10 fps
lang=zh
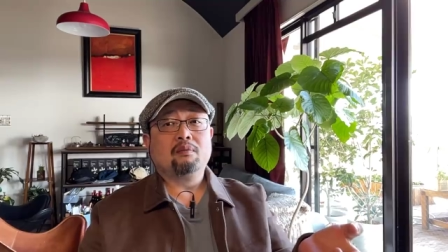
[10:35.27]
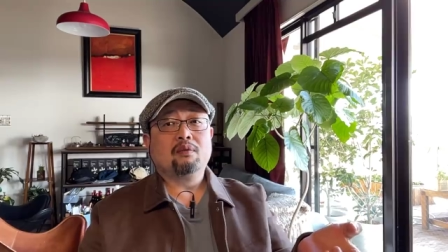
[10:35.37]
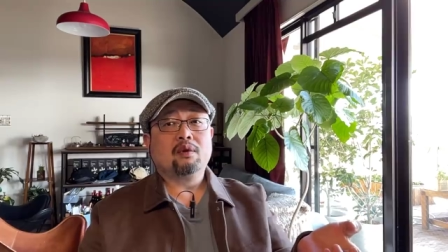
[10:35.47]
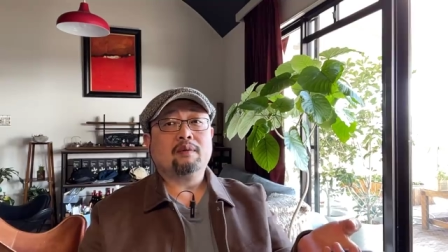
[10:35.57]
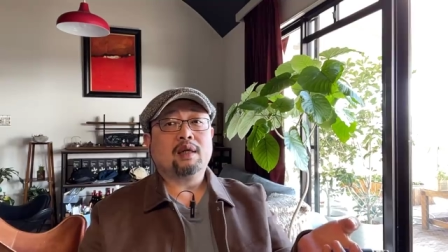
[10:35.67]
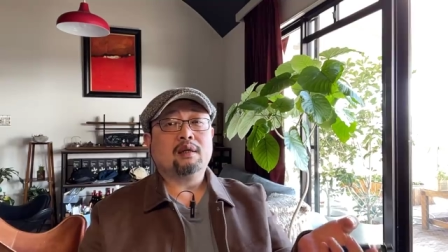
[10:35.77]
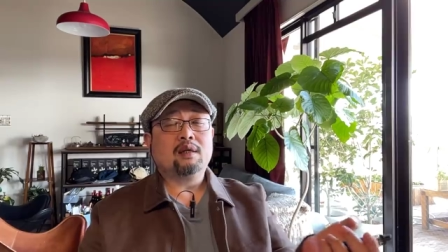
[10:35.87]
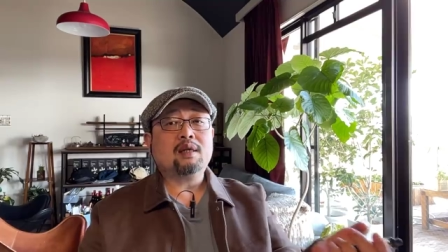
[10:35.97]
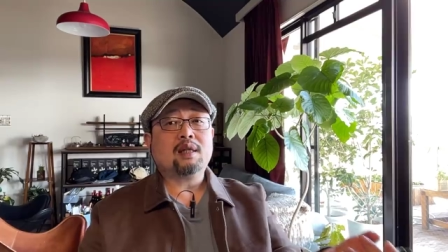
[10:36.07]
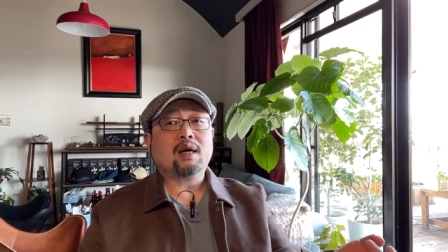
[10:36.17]
对吧？
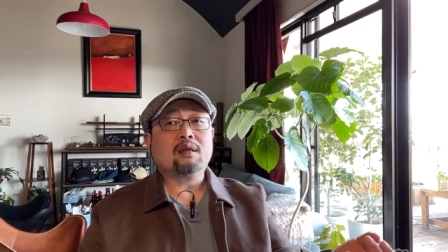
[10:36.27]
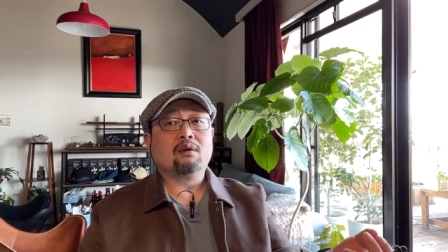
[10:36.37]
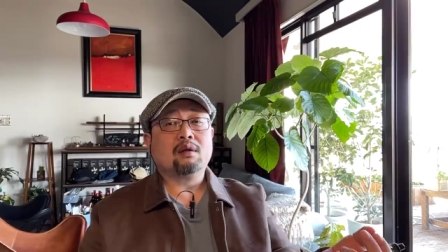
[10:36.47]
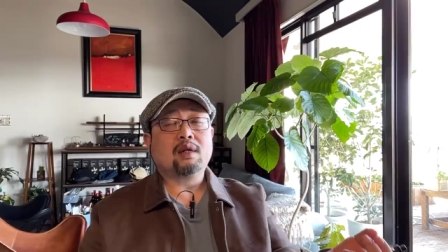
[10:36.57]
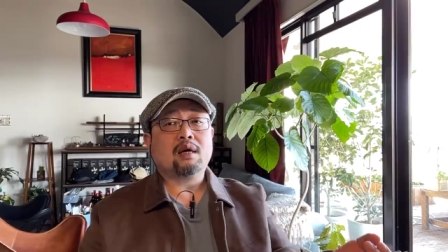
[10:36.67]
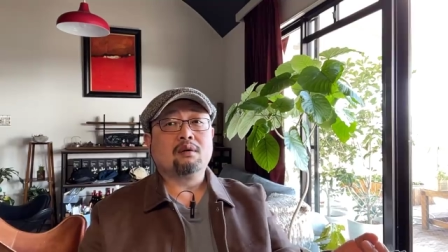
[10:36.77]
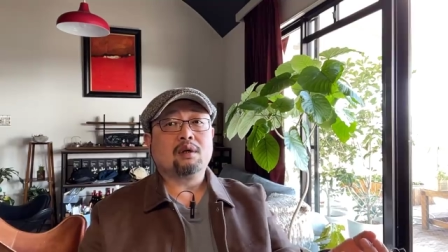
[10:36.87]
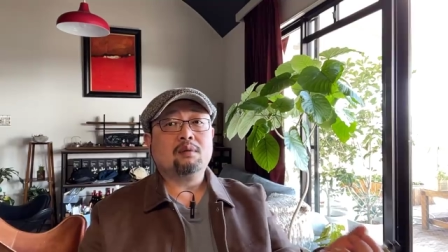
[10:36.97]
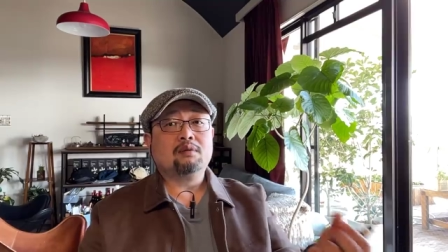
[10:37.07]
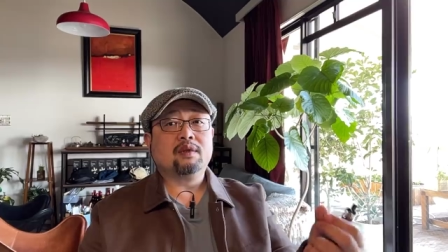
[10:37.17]
人家拿走了，拿走
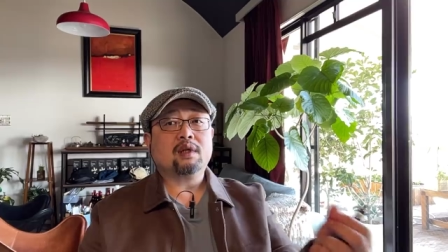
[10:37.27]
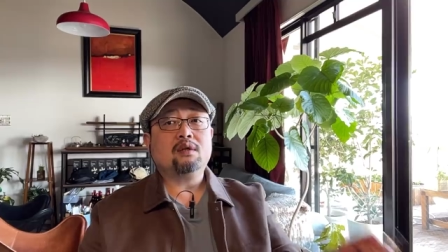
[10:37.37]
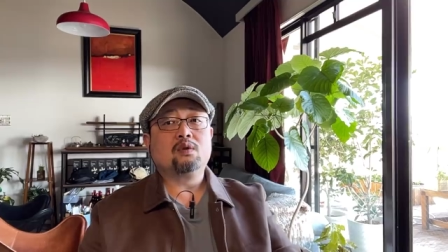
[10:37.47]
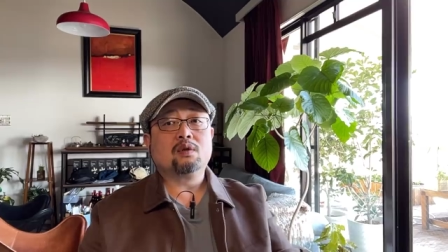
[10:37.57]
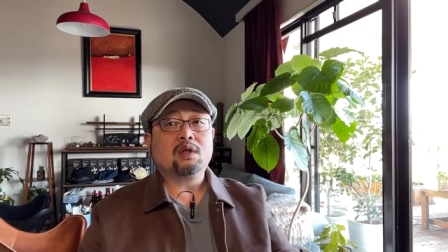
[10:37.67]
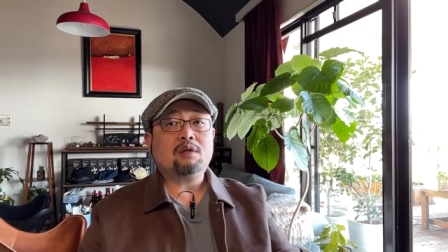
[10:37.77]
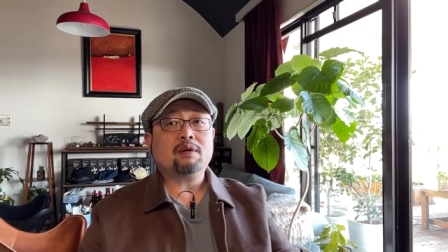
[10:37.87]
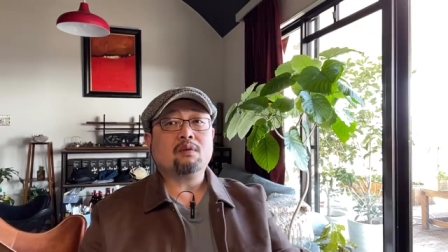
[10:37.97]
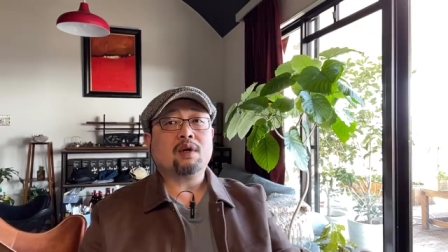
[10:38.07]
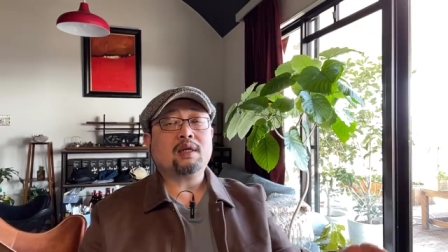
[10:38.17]
了一部分，给你种成一
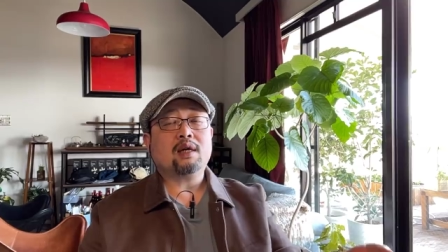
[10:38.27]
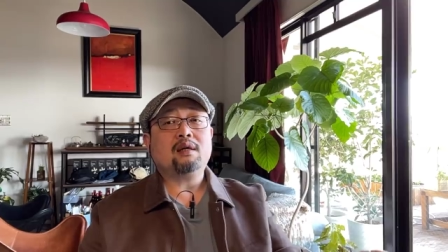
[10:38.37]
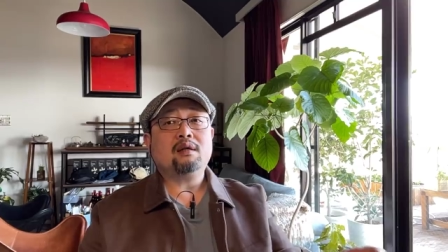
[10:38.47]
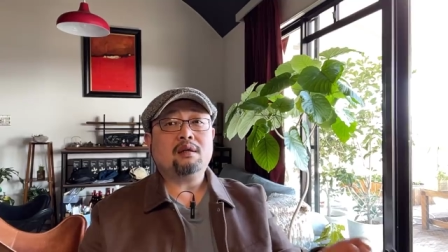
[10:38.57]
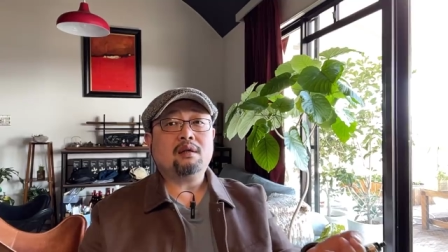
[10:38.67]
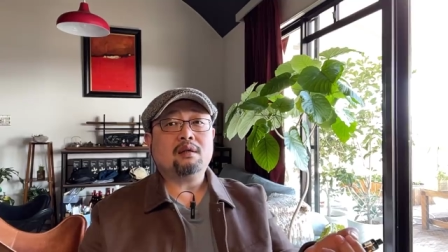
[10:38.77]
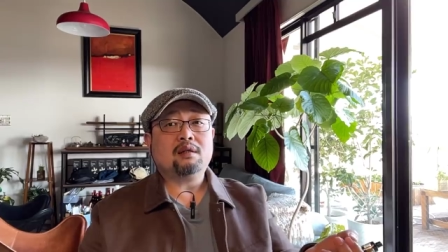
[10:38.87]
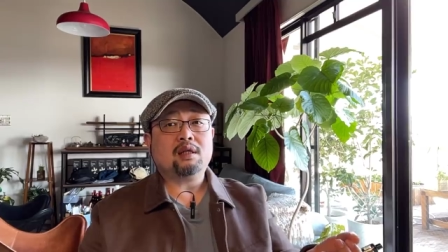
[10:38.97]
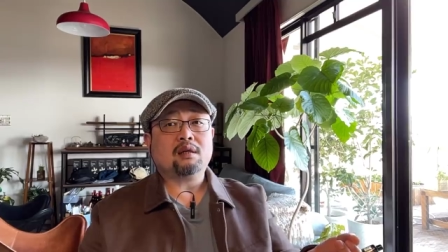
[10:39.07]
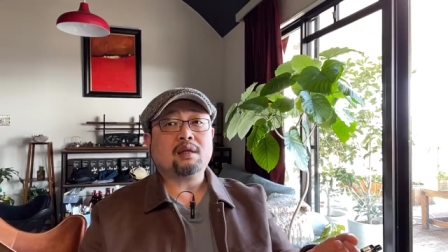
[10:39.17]
片瓜田，一
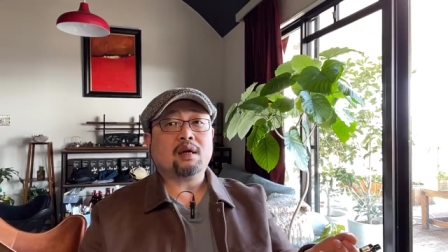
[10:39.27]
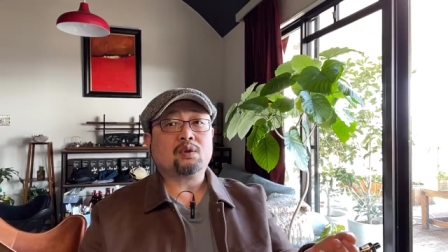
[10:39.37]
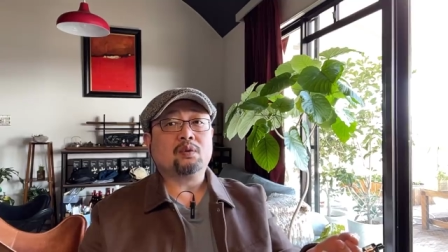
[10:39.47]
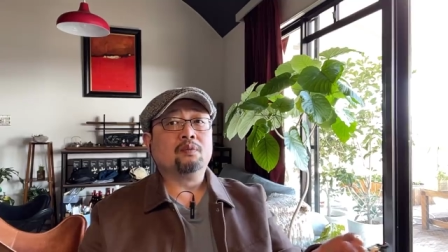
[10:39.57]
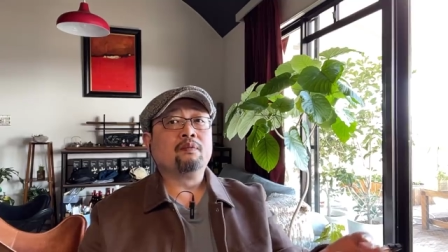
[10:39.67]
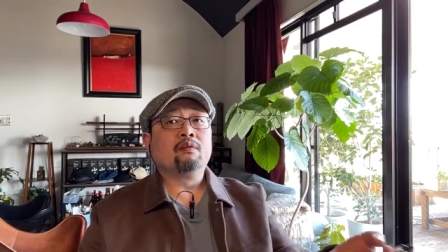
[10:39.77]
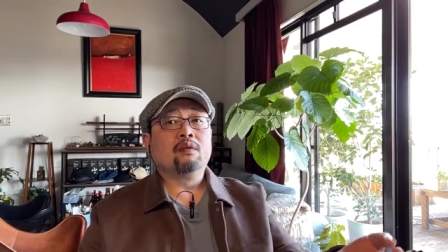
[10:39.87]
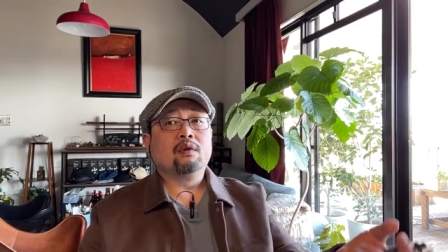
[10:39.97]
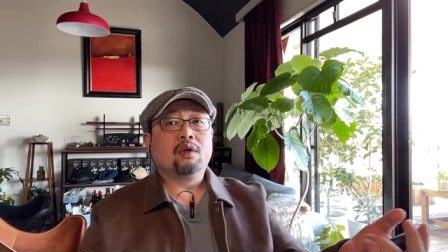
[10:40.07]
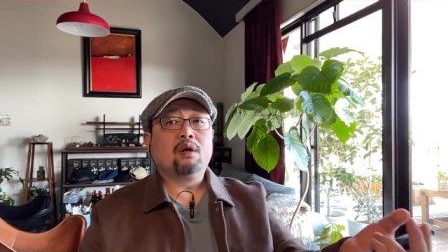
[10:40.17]
几棵大树，
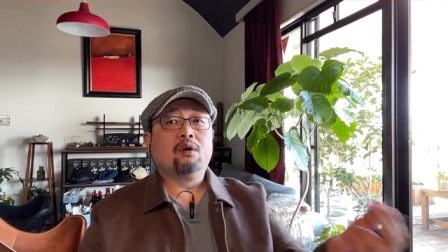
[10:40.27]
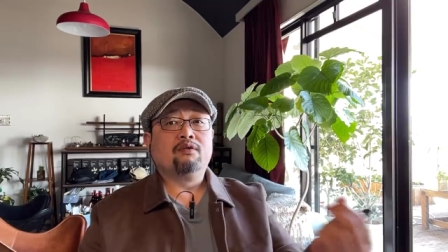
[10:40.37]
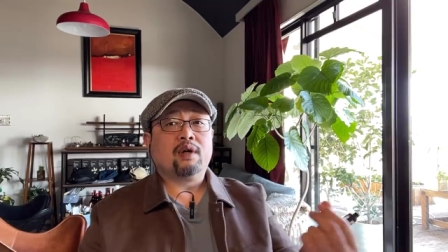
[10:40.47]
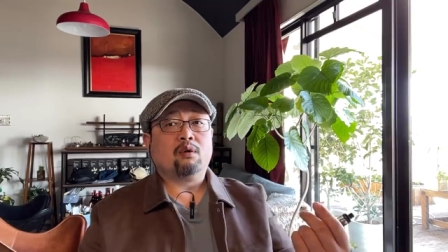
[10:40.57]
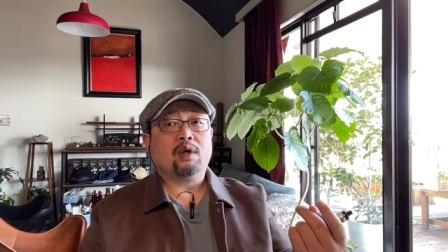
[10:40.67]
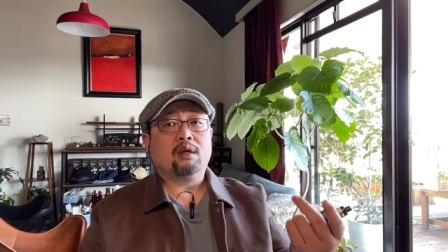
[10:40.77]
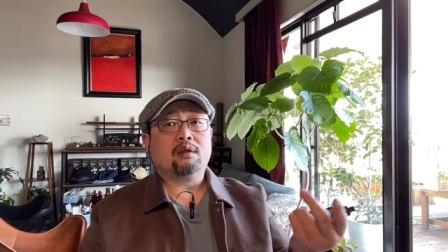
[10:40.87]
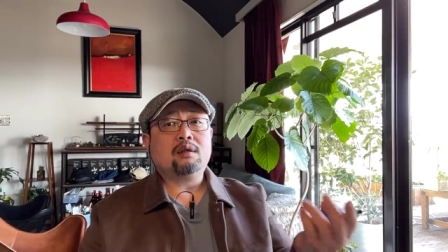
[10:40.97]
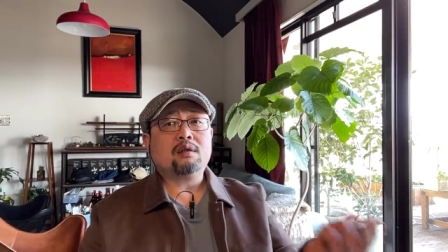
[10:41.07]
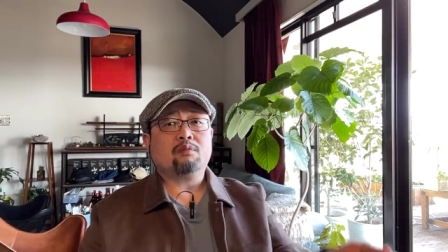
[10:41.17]
然后返回来的，
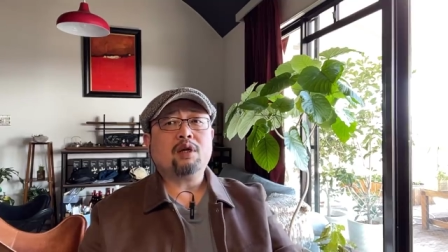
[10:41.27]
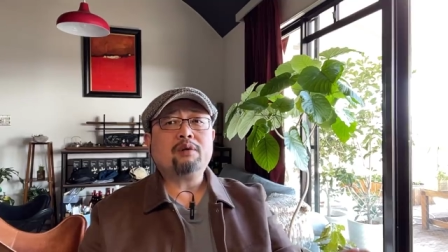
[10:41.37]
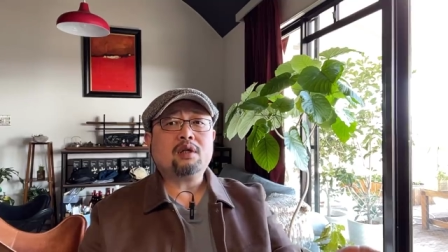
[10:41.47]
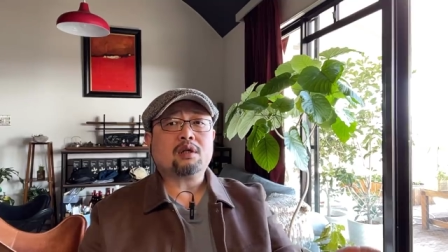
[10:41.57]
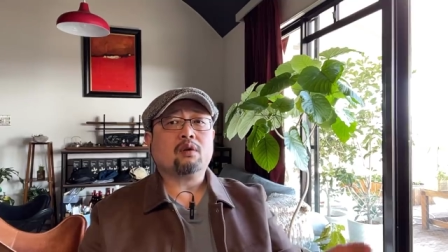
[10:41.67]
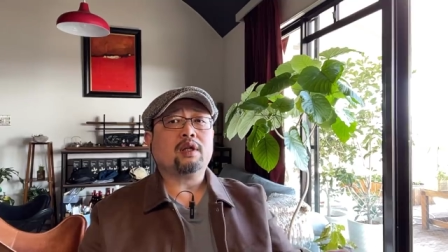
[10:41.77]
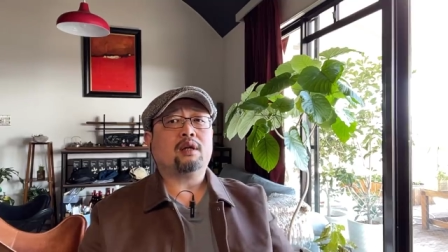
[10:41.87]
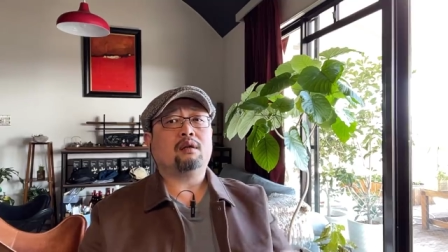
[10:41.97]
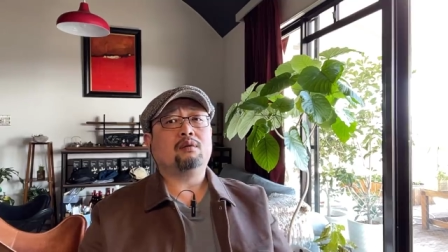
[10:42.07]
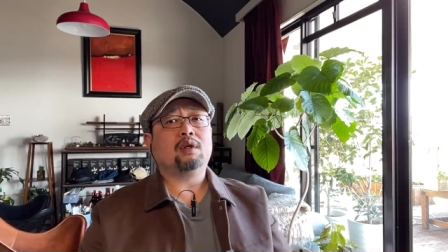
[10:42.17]
你怎么也比你手里点
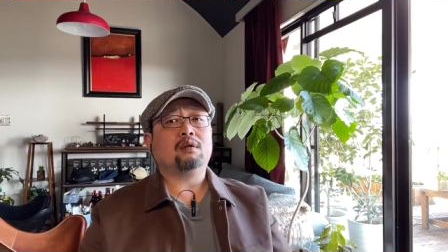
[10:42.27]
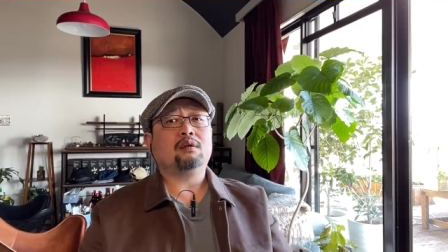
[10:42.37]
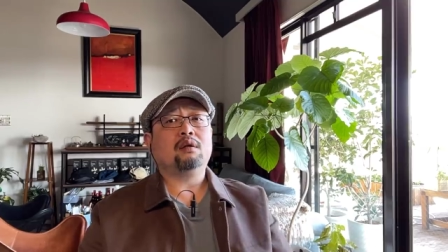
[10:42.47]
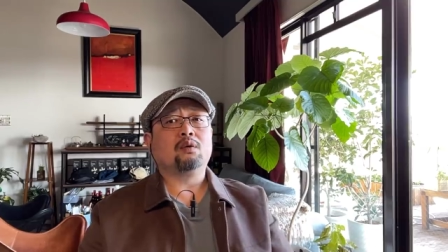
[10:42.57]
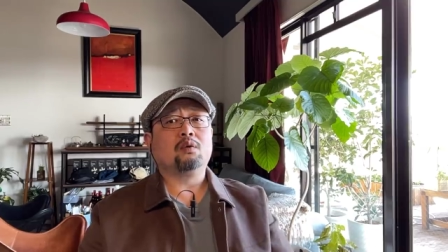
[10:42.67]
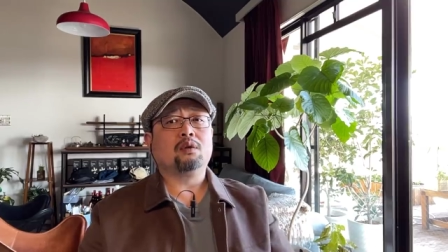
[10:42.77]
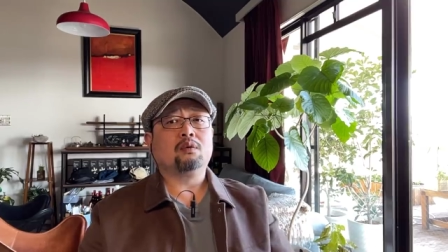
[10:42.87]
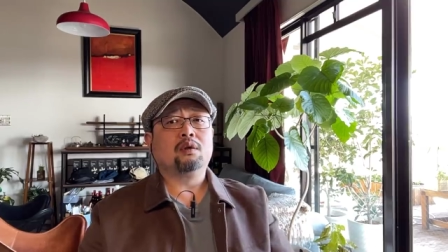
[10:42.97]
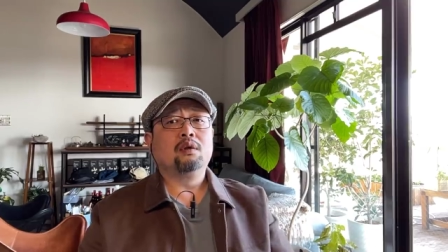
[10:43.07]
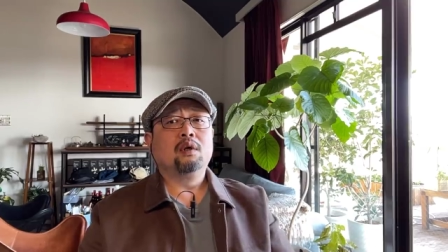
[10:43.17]
东西要要多得
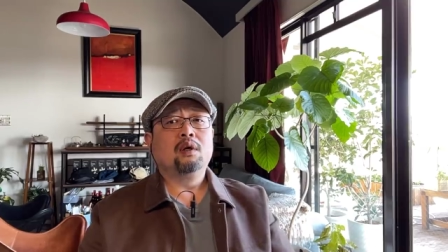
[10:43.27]
多。